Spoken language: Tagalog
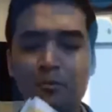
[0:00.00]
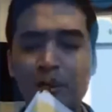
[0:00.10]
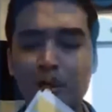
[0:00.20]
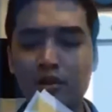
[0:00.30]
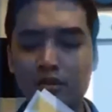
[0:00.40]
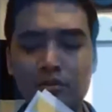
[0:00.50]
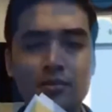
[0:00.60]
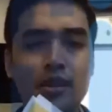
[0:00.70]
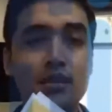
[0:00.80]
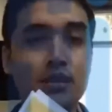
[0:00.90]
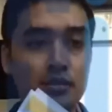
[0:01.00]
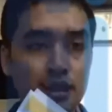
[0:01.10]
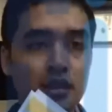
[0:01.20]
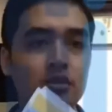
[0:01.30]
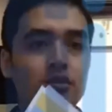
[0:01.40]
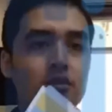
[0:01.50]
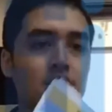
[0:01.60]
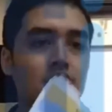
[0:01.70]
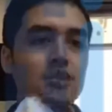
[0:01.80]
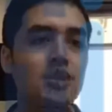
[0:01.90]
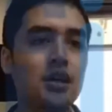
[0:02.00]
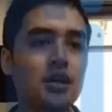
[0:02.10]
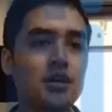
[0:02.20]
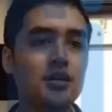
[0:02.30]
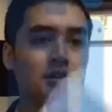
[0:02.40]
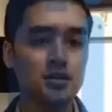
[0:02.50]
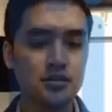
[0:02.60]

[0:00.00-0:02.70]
uh, may mga trabaho, uh,